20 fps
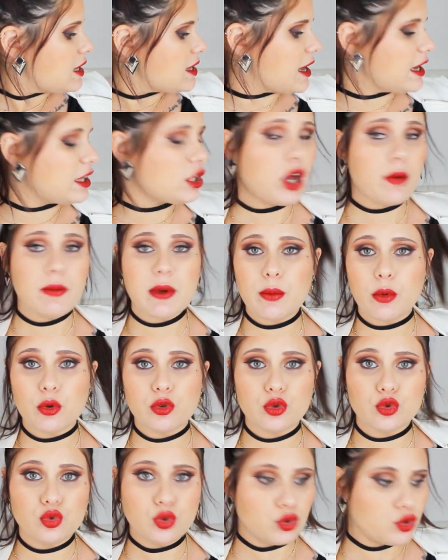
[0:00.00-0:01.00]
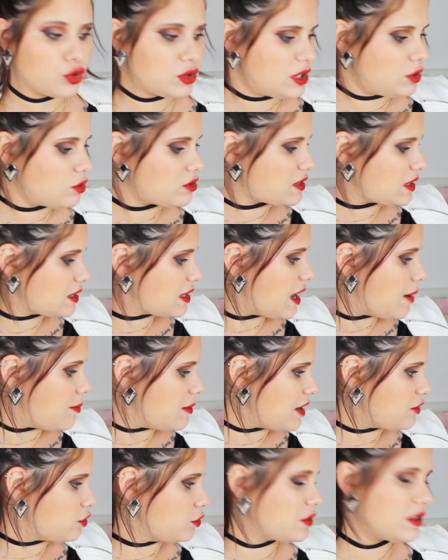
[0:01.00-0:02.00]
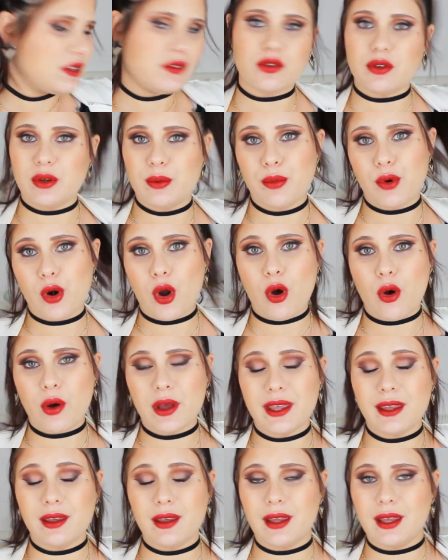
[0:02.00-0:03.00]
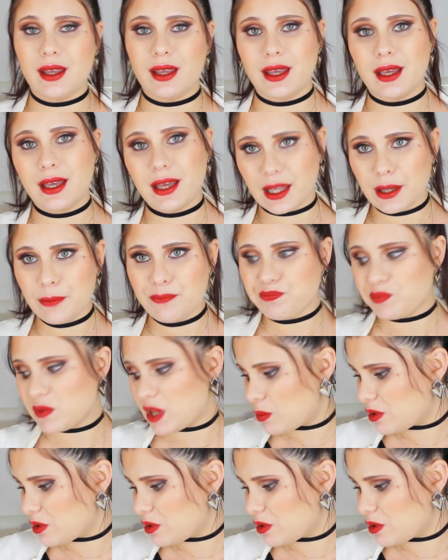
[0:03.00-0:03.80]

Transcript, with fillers: Il y a énormément de tours de lit de cette gamme-là, sauf qu'il se fait blanc et gris.